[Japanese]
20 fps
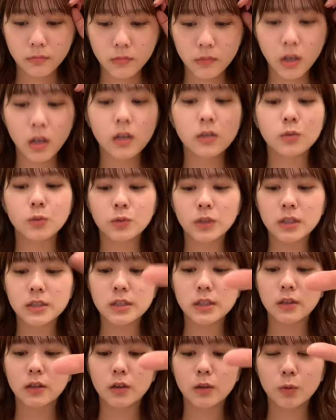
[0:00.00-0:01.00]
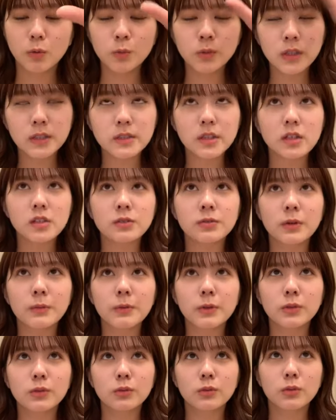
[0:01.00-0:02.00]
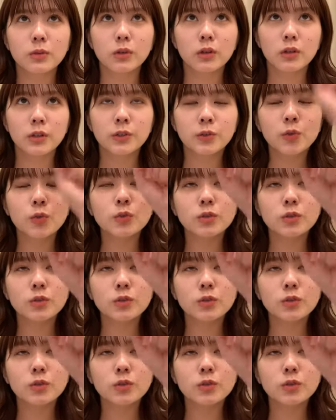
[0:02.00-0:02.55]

ある同じだから同じアルファベットだから一